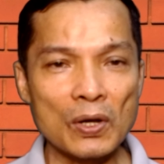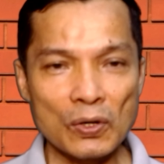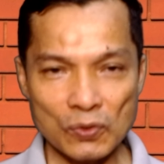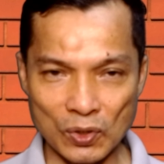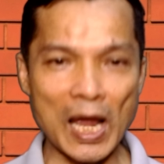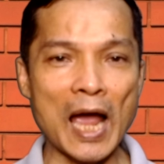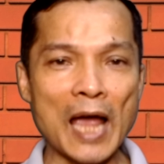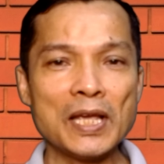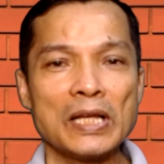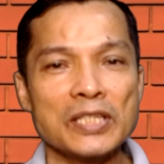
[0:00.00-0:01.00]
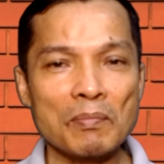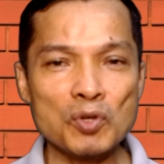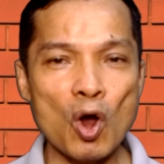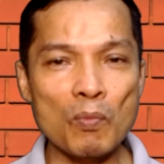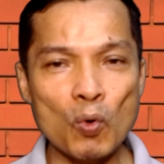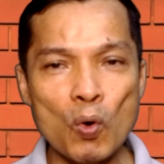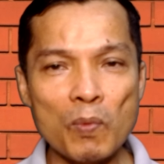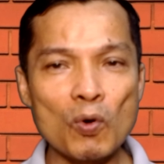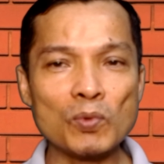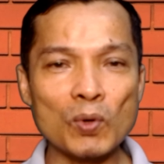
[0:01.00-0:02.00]
สุดท้ายจำยอมควบ
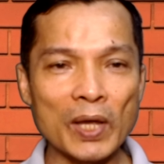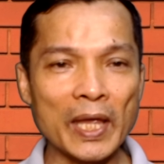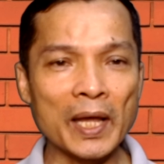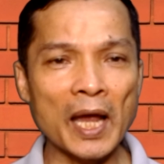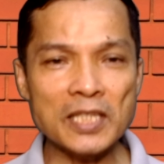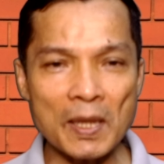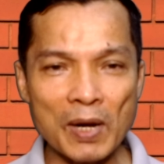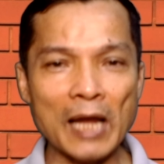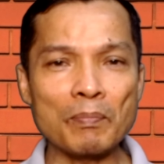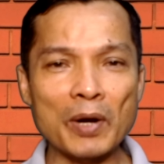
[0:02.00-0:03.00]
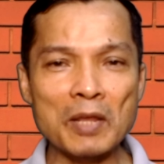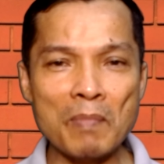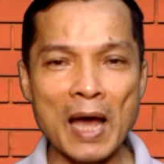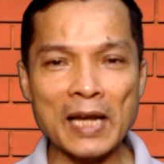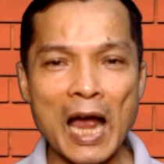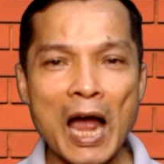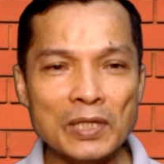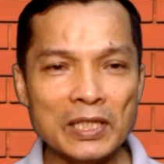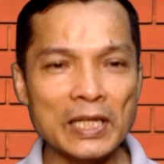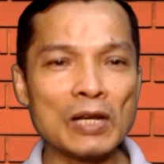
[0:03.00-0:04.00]
คุมตัวเองให้จำกัดปริมาณข้าวที่
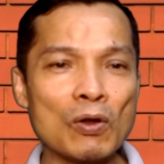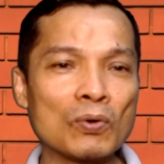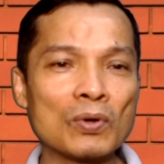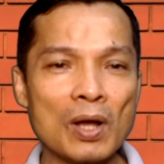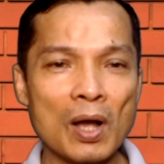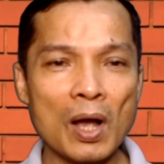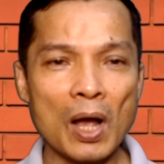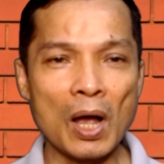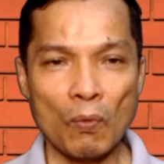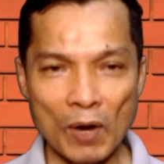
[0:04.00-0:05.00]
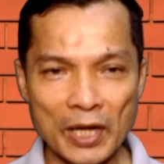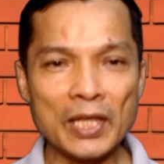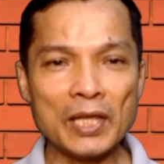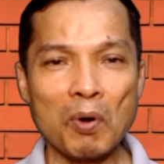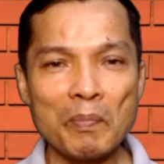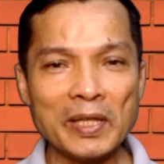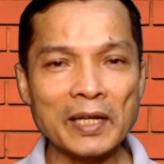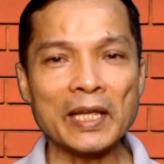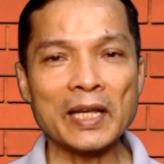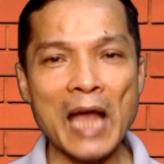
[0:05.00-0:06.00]
กินลง วันนี้ผมมีเทค
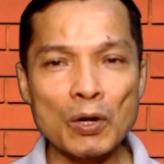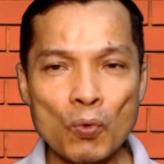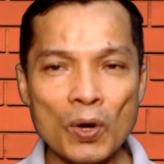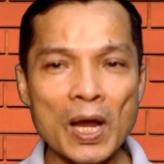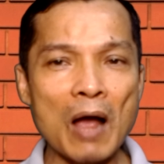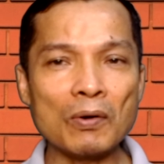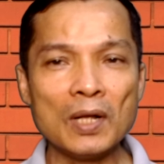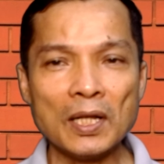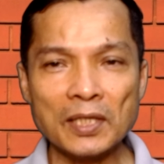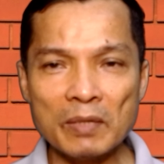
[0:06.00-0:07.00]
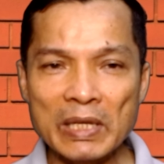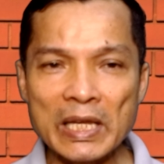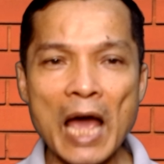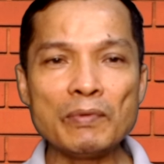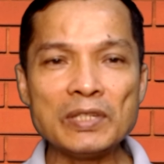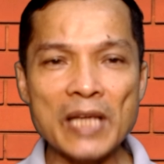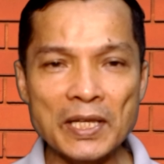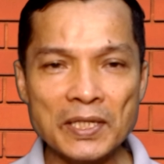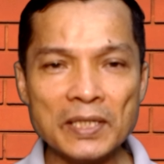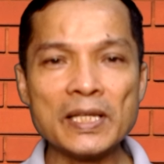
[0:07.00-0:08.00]
นิคการหุงข้าวที่มีงานวิจัย
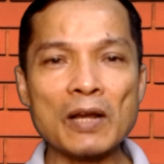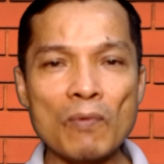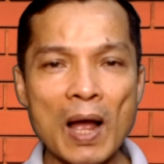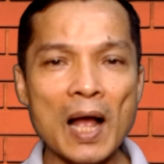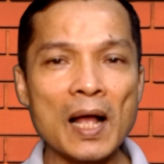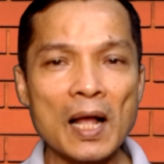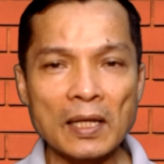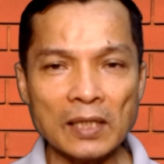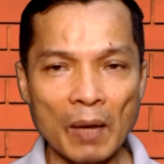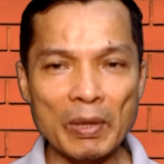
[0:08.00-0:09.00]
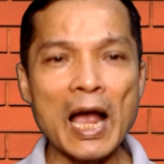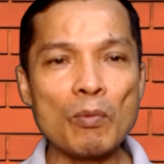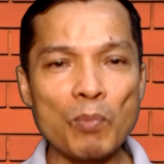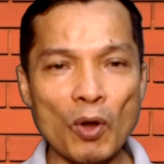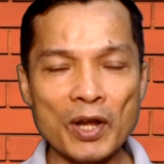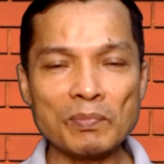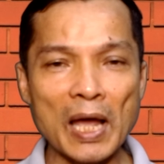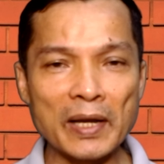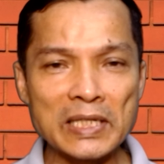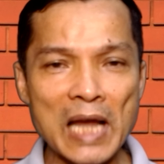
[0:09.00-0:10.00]
ยืนยันว่าทำให้ข้าวปล่อยน้ำตาล
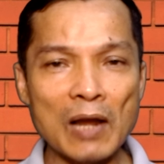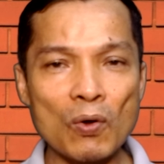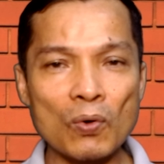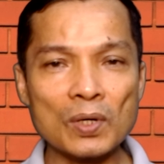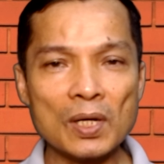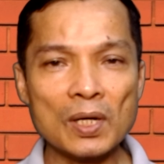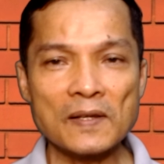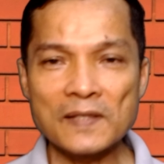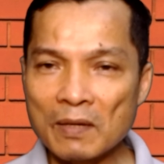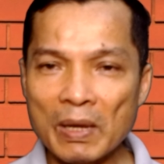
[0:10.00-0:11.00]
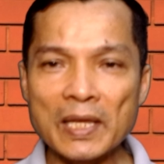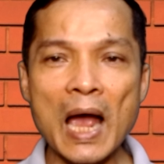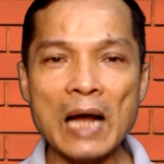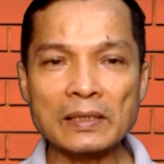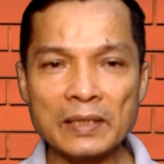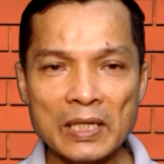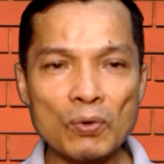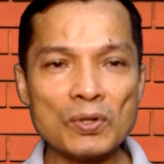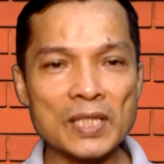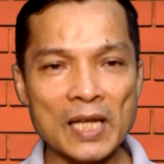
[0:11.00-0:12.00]
ได้ช้าลง ซึ่งไม่ยากที่คุณ
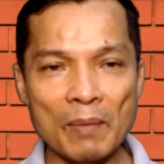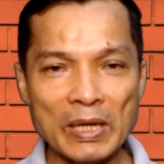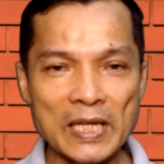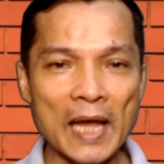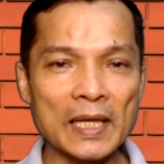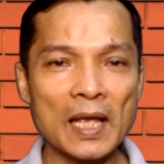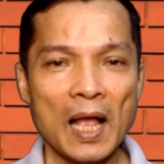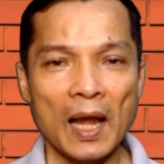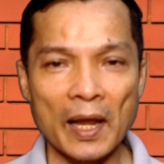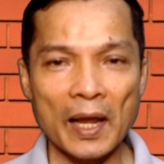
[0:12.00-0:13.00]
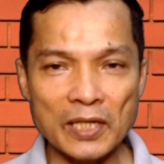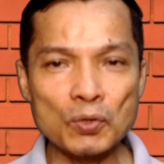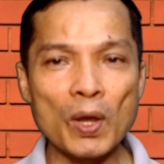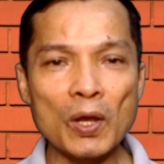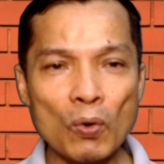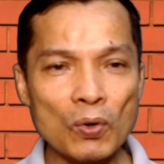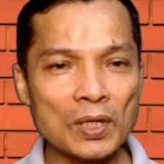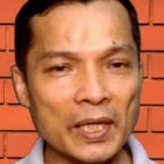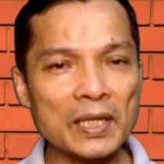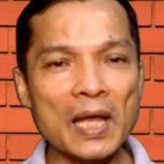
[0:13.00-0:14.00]
จะนำไปใช้ และจะช่วยคุณกิน
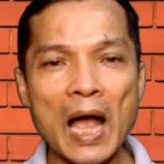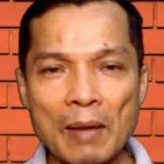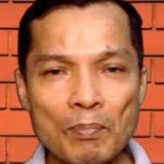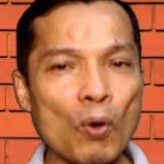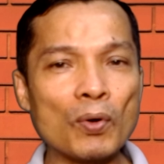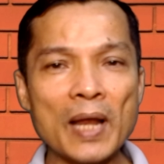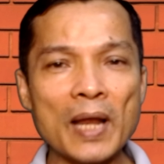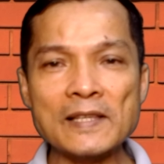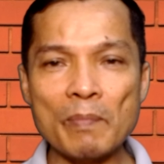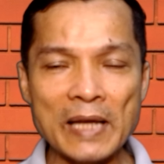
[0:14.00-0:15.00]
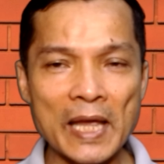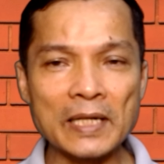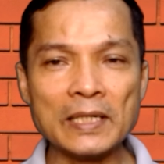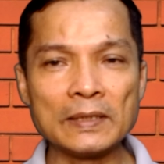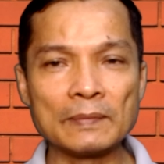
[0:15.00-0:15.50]
อาหารโปรดได้สบายใจขึ้น